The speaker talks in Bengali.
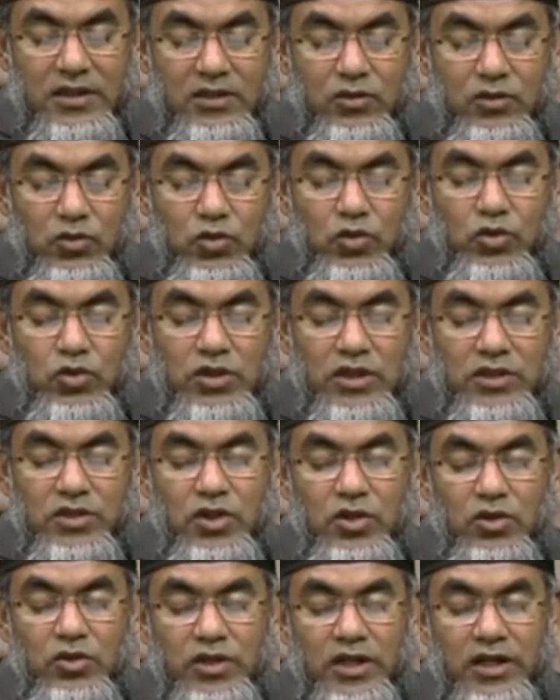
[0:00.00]

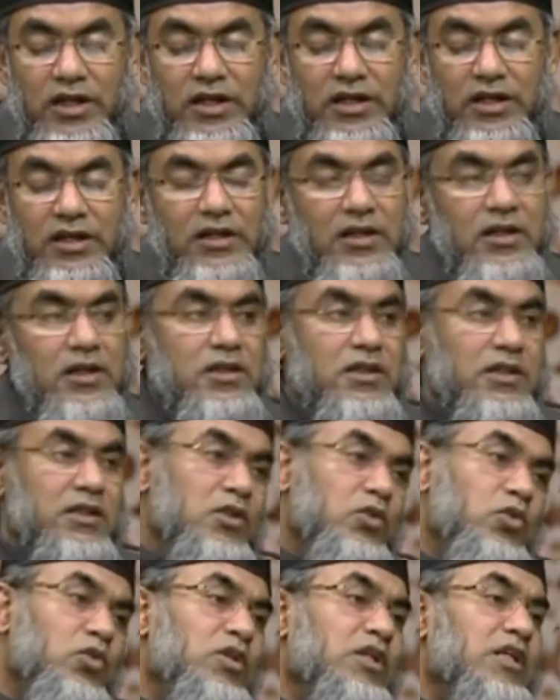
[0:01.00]
তুচ্ছতাচ্ছিল্য দেখায় তাদের
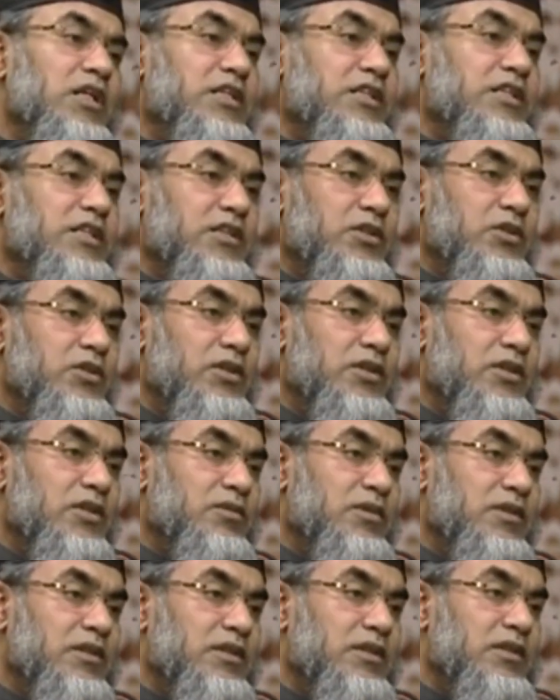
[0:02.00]
দুনিয়া শেষ হয়ে
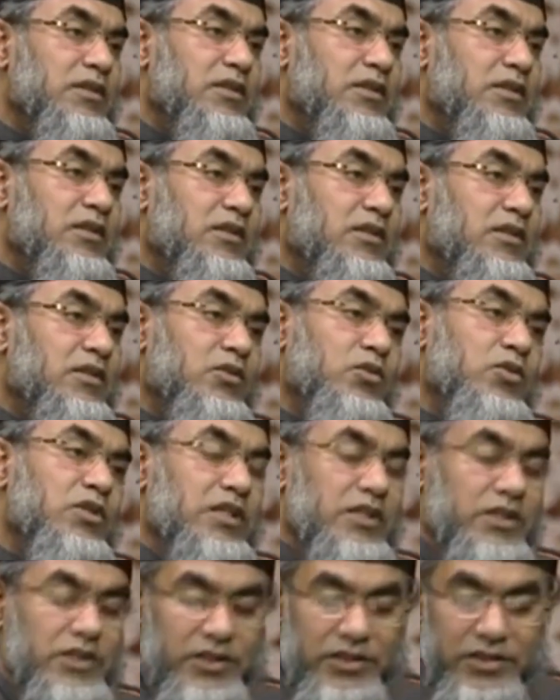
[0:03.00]
যাবে
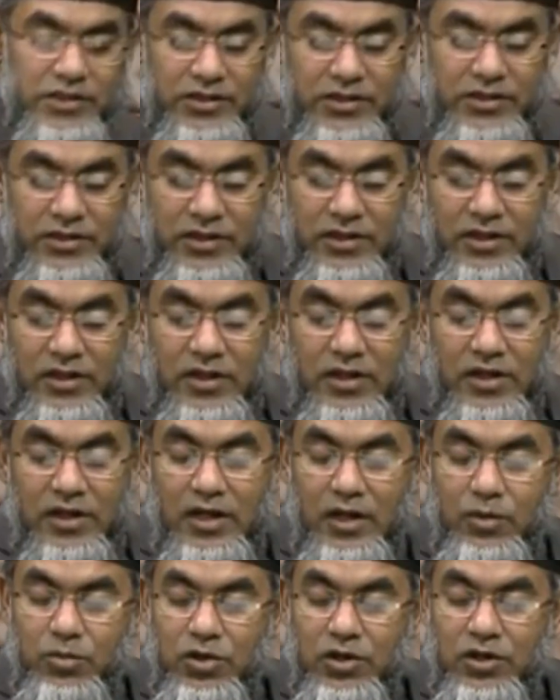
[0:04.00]
দুনিয়া শেষ
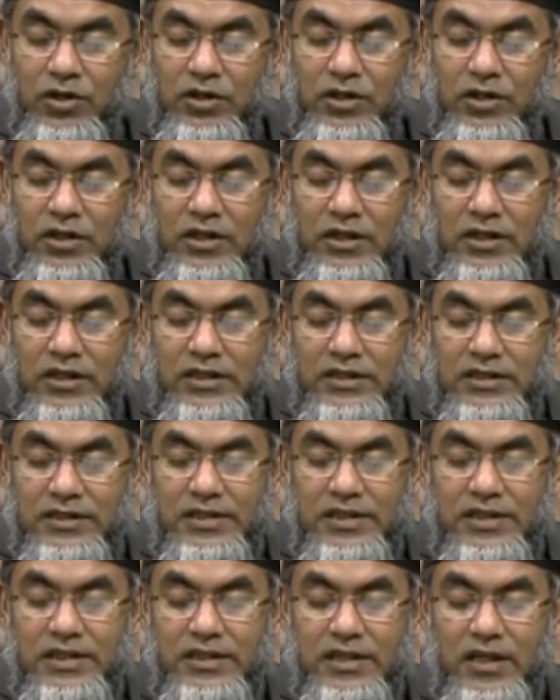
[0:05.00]
এবং
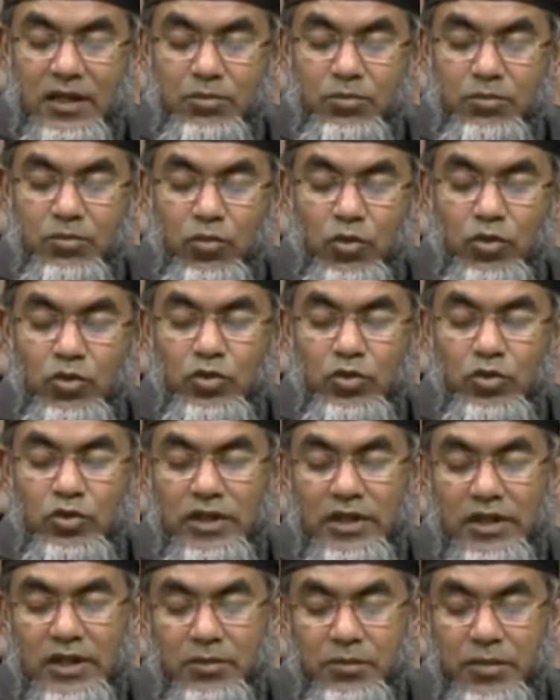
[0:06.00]
যে তার
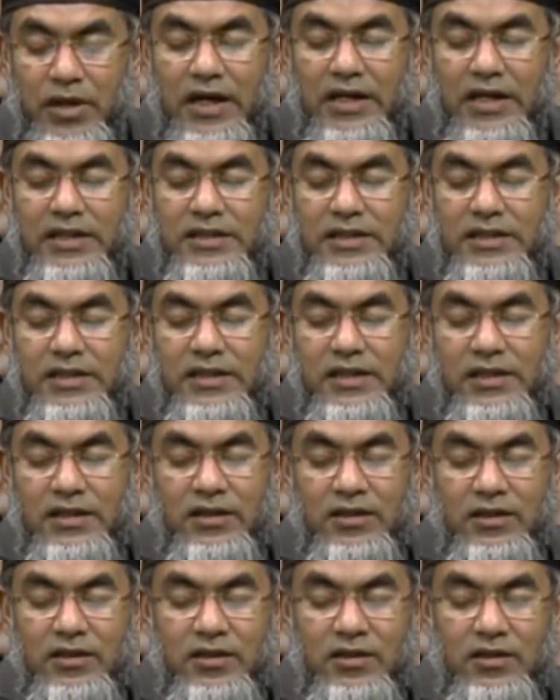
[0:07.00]
বন্ধুদেরকে ভাইদেরকে
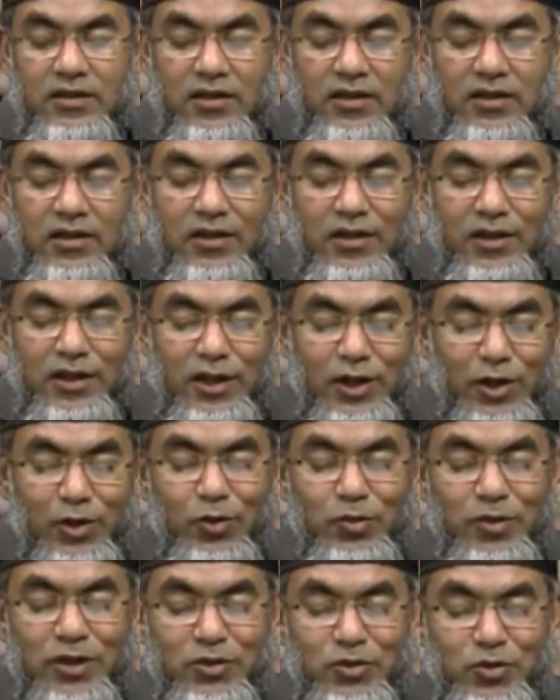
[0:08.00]
হেয়
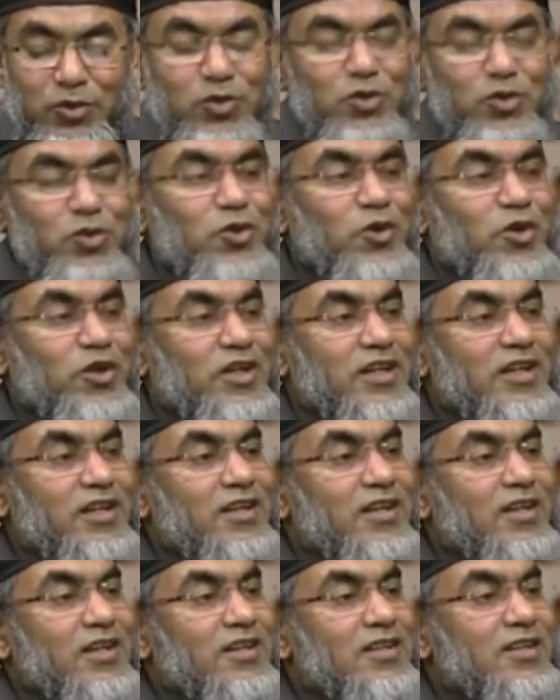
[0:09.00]
বা তুচ্ছ করে
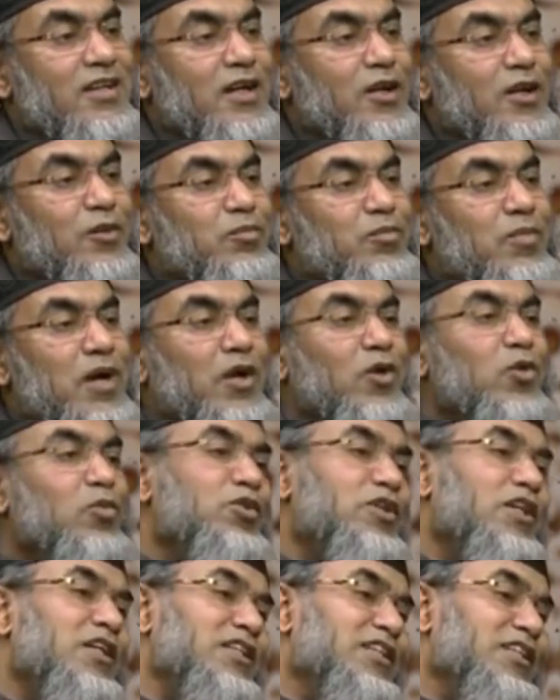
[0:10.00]
তার
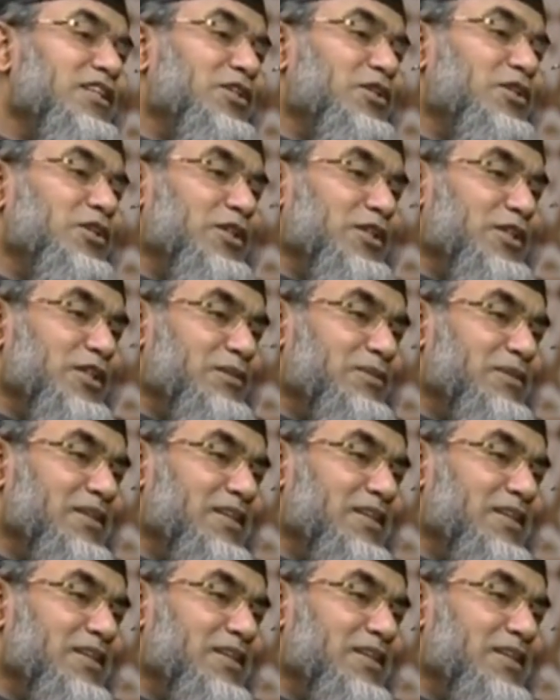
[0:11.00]
মানবতা শেষ হয়ে যাবে